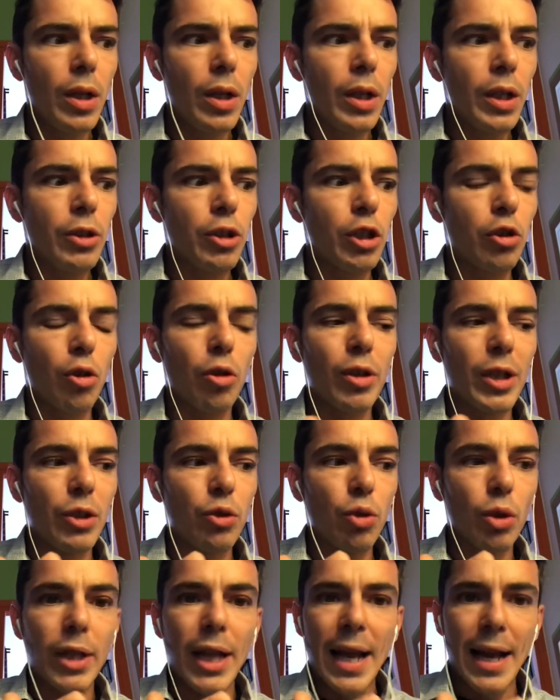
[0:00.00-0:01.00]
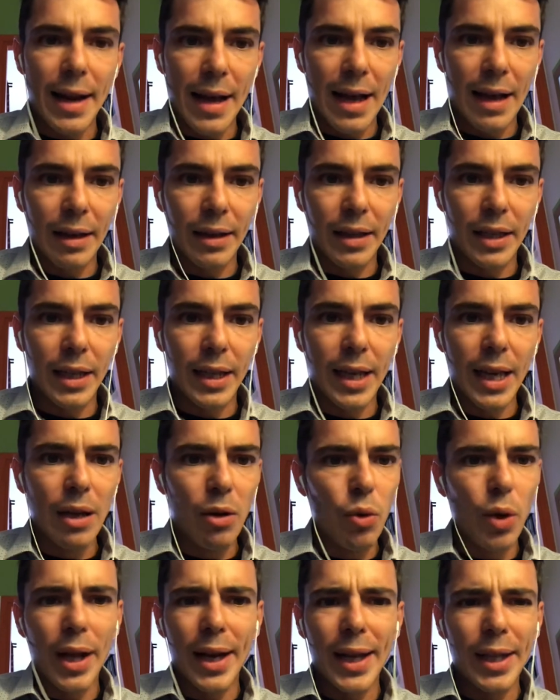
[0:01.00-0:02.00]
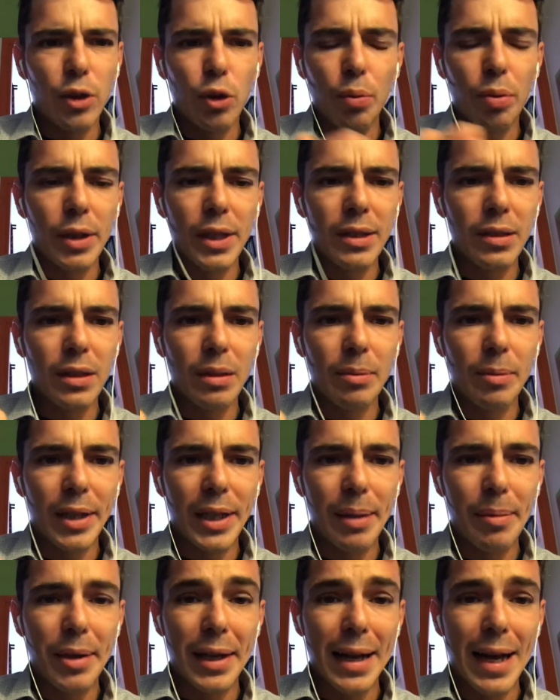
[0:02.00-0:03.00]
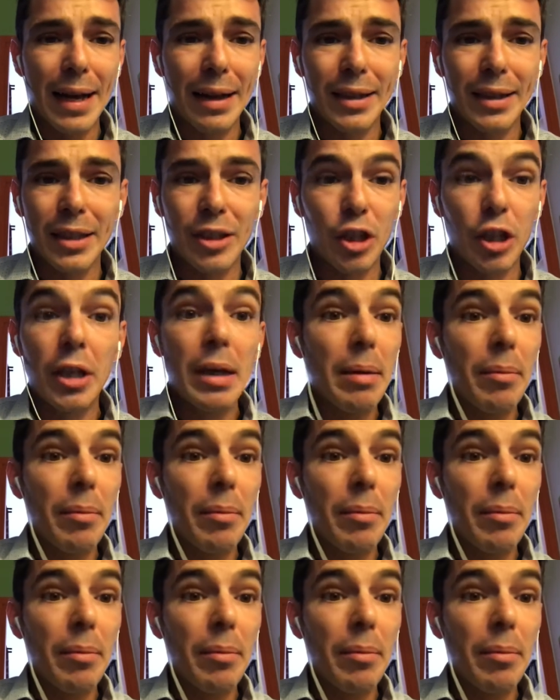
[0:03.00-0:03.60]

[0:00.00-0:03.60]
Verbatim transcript: ci sono le sue idee anarchiche, lui ha letto pochissimi libri anarchici,